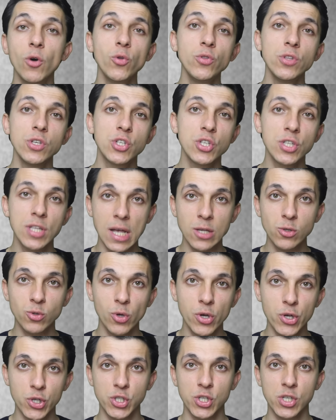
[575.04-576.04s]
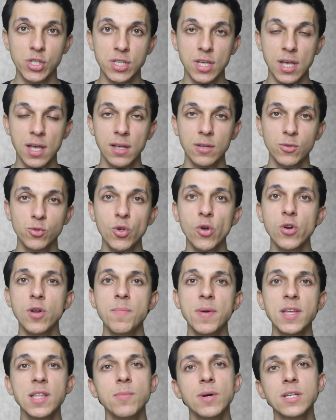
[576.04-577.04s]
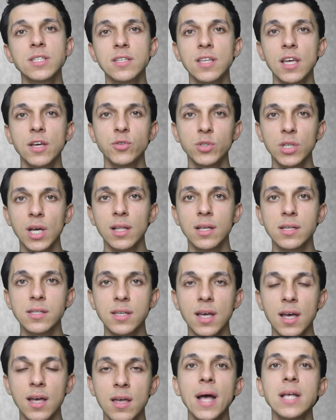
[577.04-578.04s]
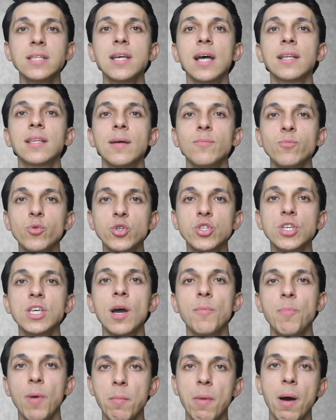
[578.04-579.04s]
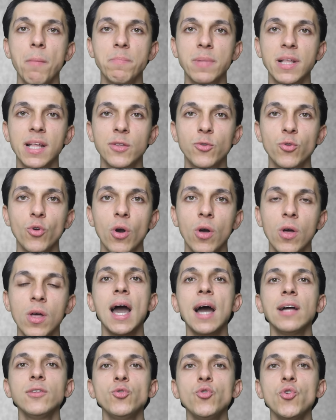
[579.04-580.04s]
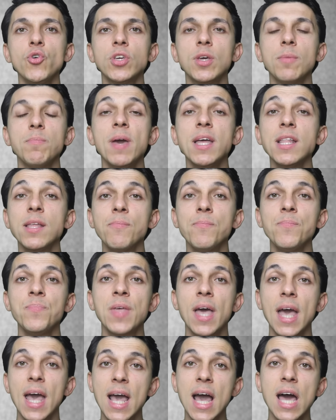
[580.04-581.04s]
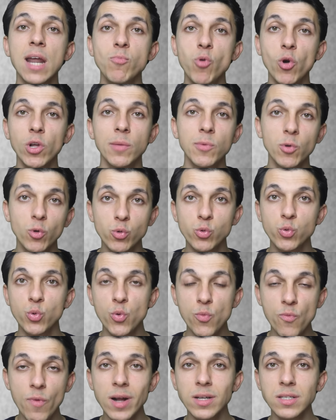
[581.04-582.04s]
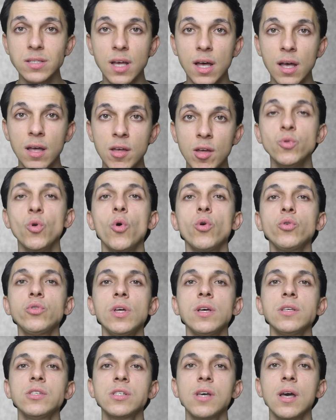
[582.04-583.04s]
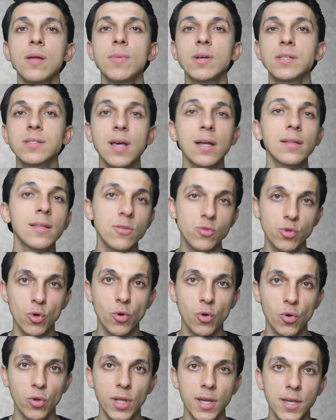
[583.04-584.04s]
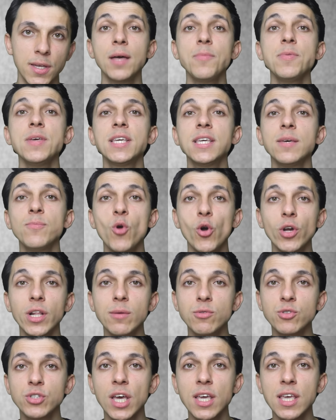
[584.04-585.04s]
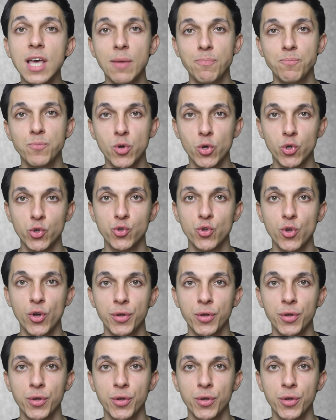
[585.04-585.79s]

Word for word: ve onun içinden soya çıksa sonra beni basına ifşalasa ben zaten bu işi yapamam bile diyor. Yani diyor ki benim eğer böyle bir kusurum varsa bunu ortaya çıkarmak zaten çok kolay. Tabii ki böyle bir şey yapmıyoruz